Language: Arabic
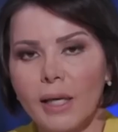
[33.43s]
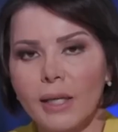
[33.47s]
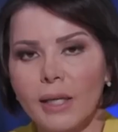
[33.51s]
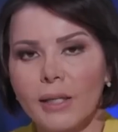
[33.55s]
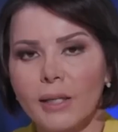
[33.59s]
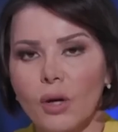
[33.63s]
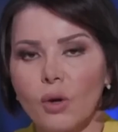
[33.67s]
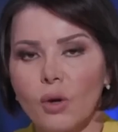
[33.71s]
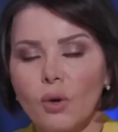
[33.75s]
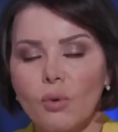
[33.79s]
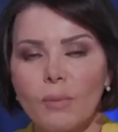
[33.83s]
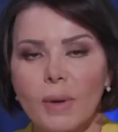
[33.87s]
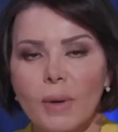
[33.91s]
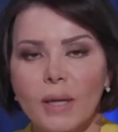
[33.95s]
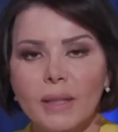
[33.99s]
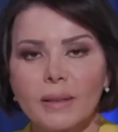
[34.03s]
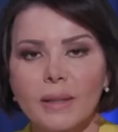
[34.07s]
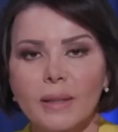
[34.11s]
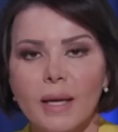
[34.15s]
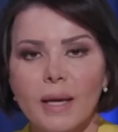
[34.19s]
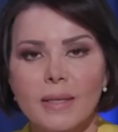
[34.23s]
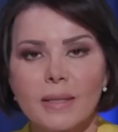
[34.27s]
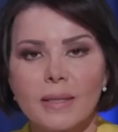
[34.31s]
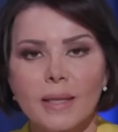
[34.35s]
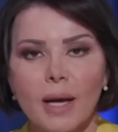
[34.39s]
يوم
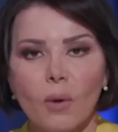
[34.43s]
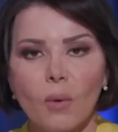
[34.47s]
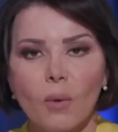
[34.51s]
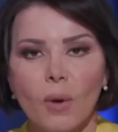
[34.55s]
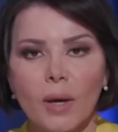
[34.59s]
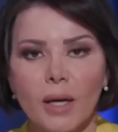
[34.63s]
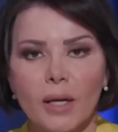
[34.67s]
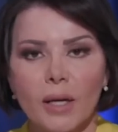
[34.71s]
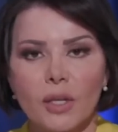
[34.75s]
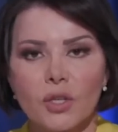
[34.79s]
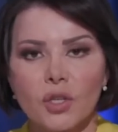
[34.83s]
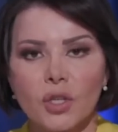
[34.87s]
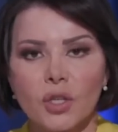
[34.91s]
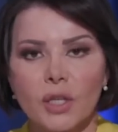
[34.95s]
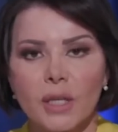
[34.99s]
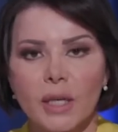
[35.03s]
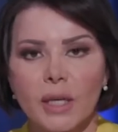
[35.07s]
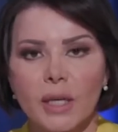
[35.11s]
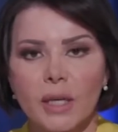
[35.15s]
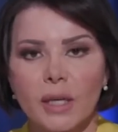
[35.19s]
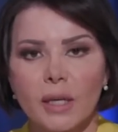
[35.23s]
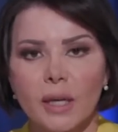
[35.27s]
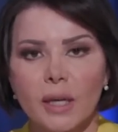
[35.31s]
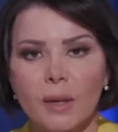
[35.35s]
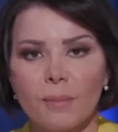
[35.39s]
التاسع
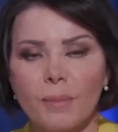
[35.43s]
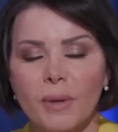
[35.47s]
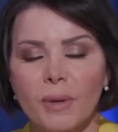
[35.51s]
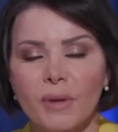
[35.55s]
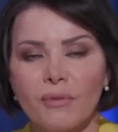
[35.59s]
والعشرين